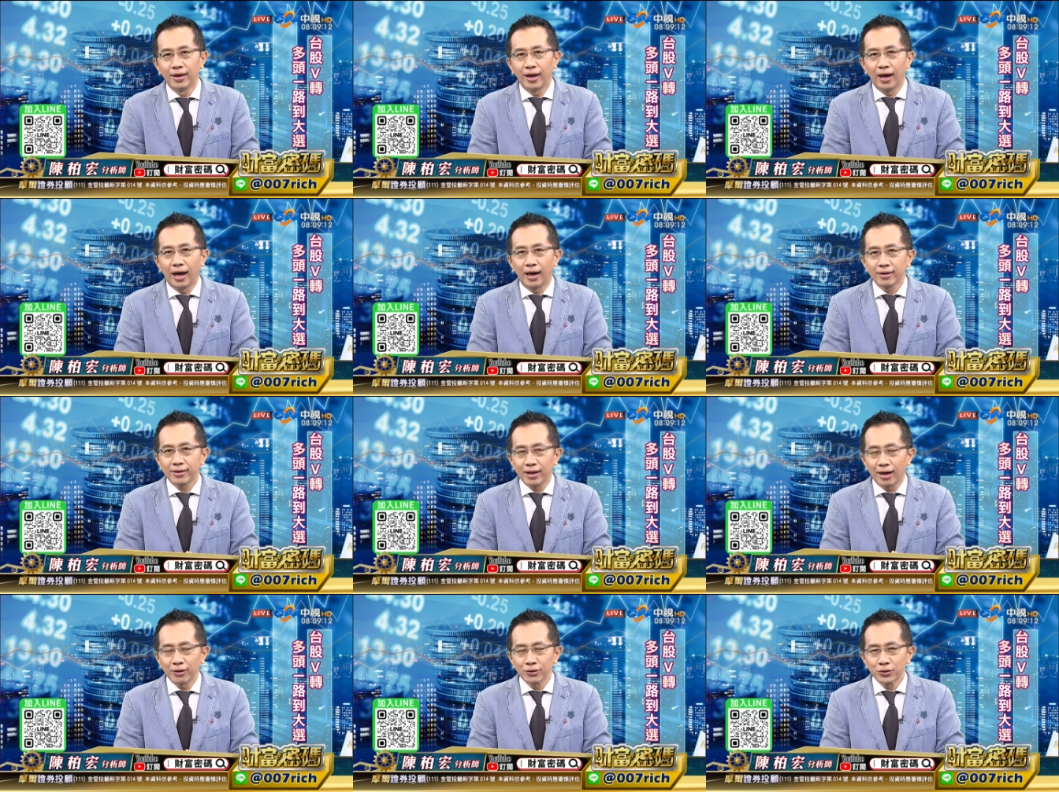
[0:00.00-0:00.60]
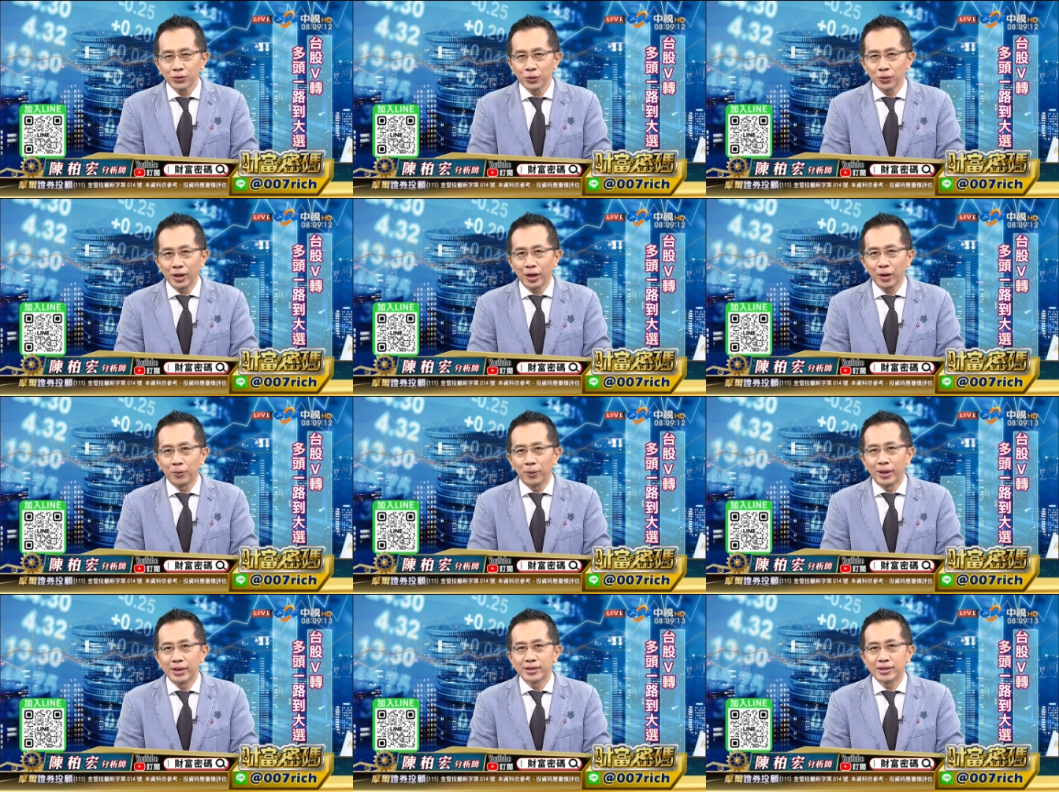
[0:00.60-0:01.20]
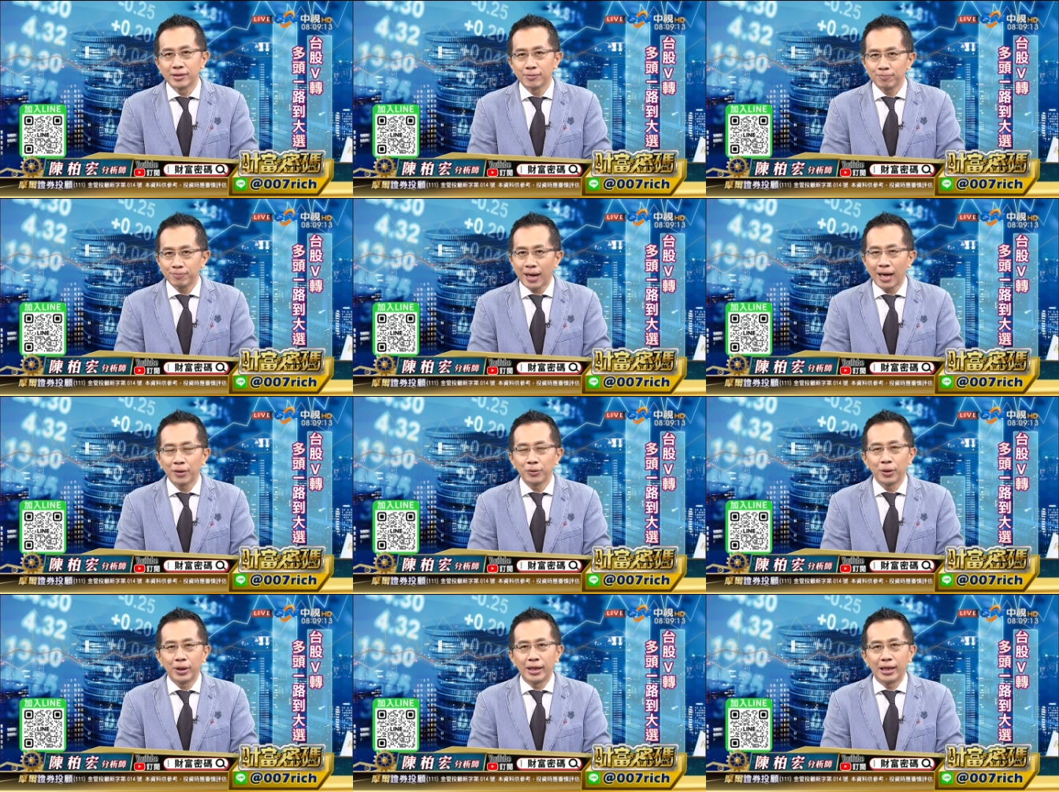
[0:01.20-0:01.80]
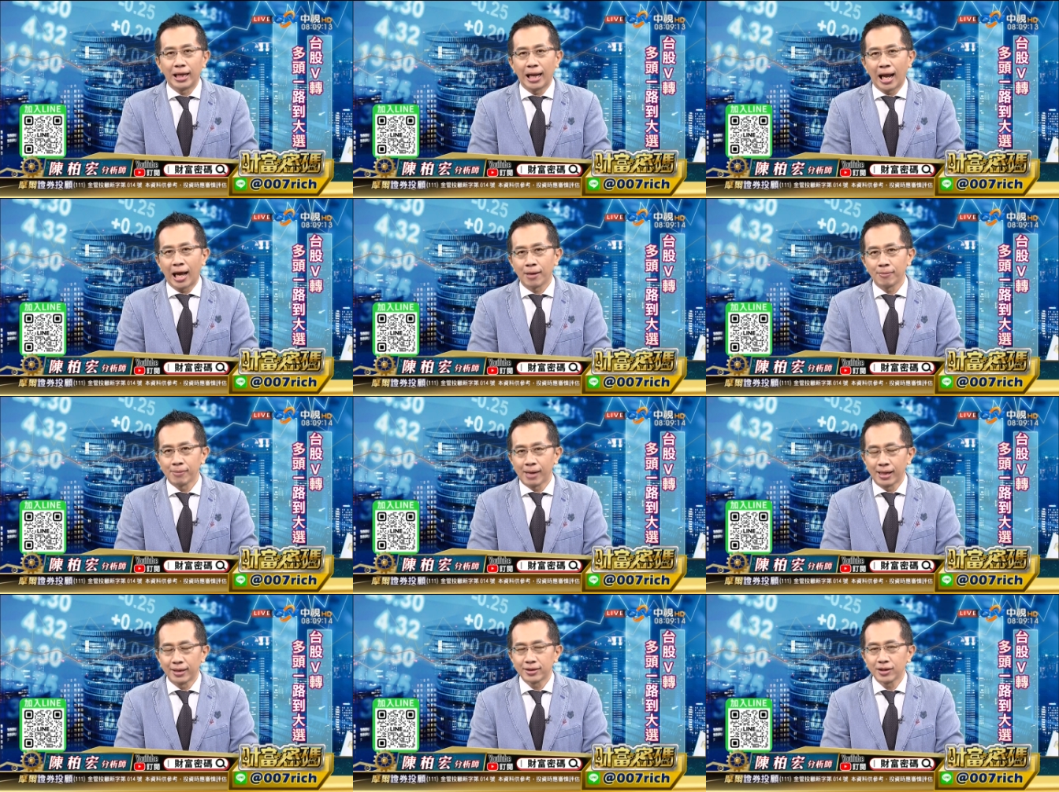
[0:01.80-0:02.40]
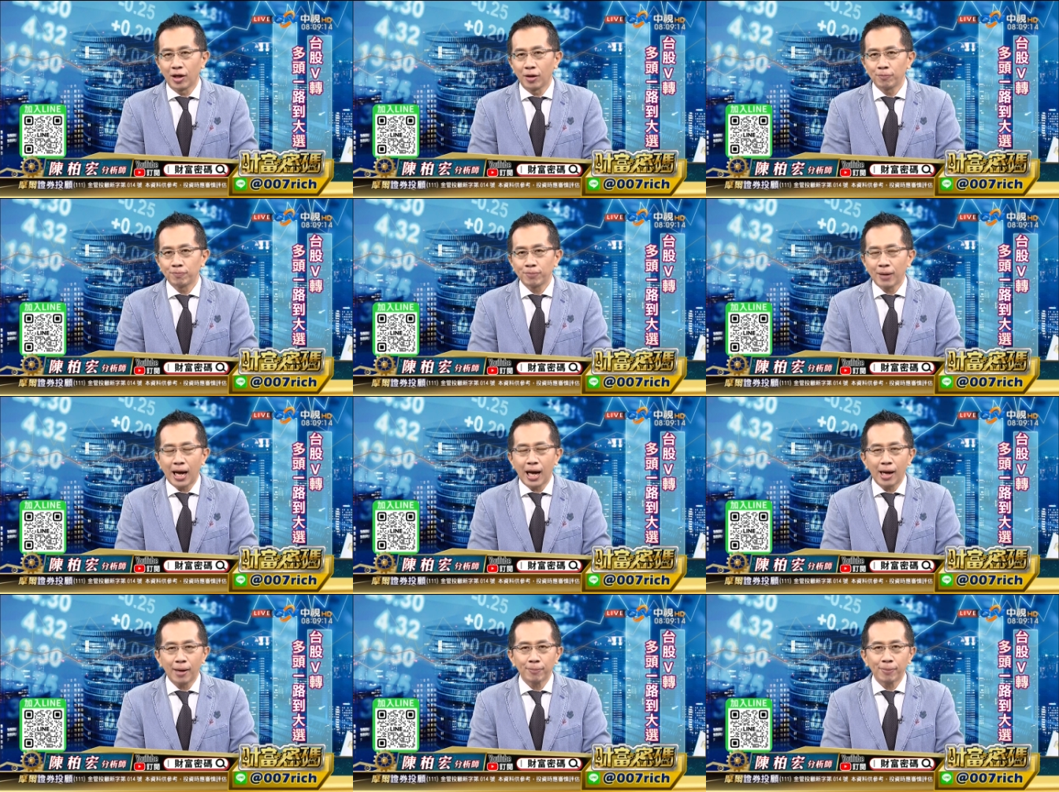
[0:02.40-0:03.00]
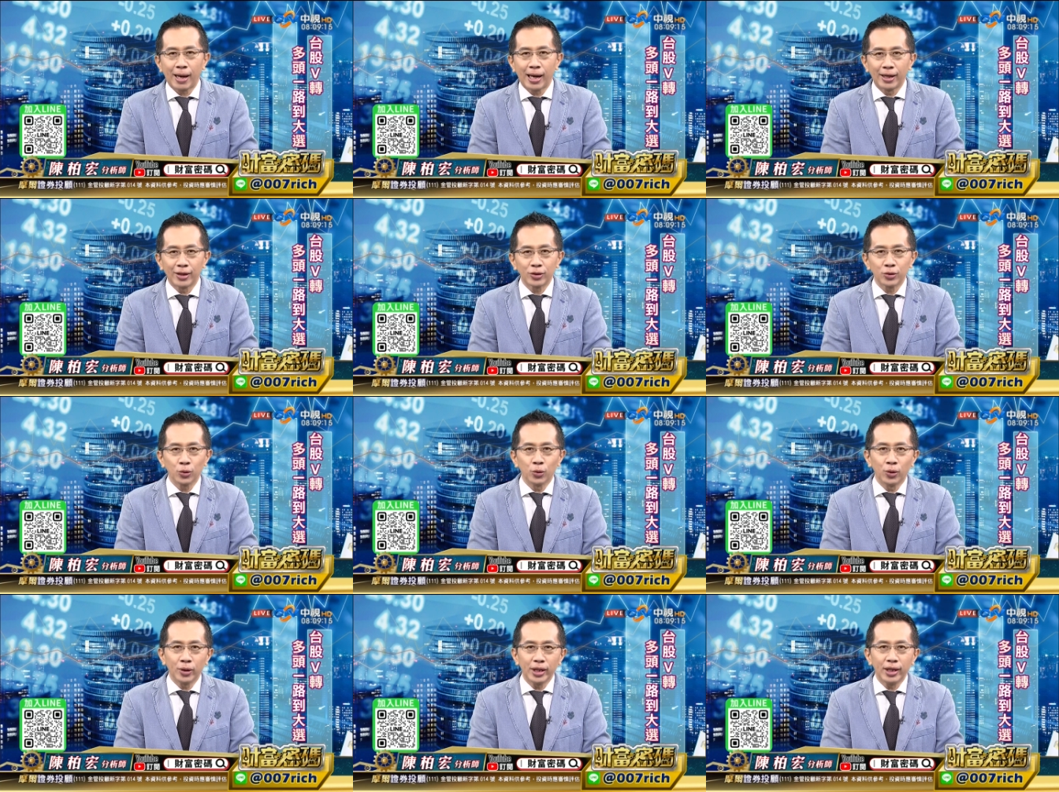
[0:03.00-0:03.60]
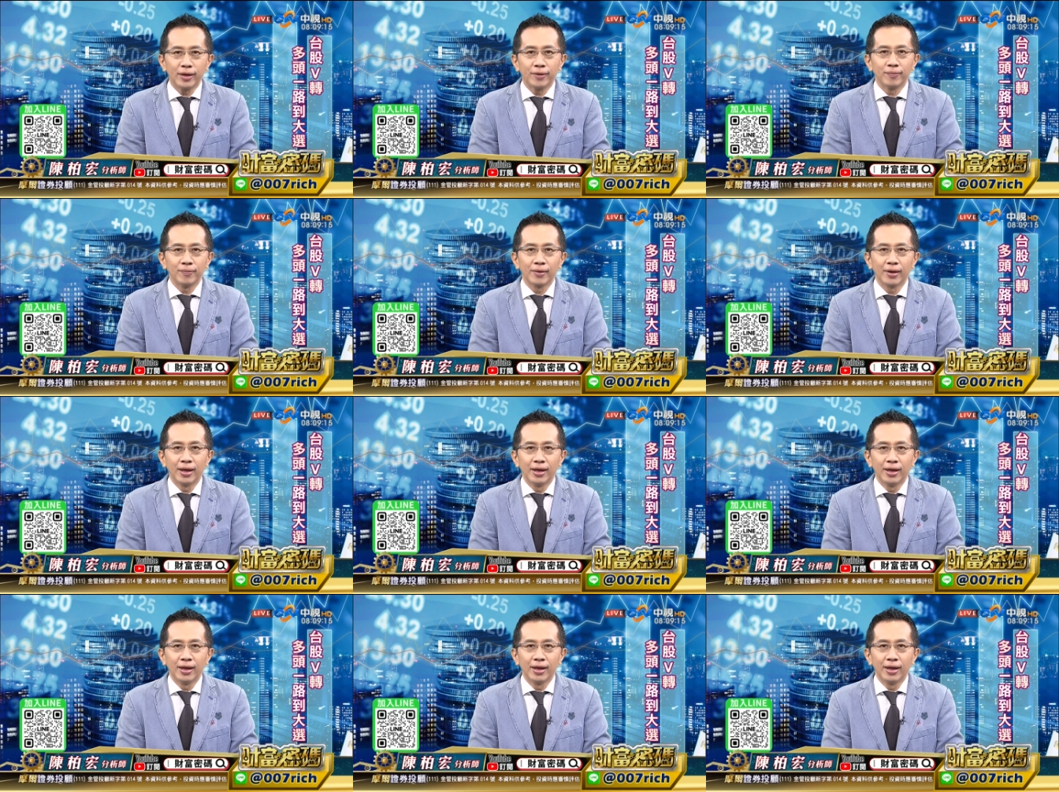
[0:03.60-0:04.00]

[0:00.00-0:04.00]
啊，到昨天为止，八月以来买超八百多亿。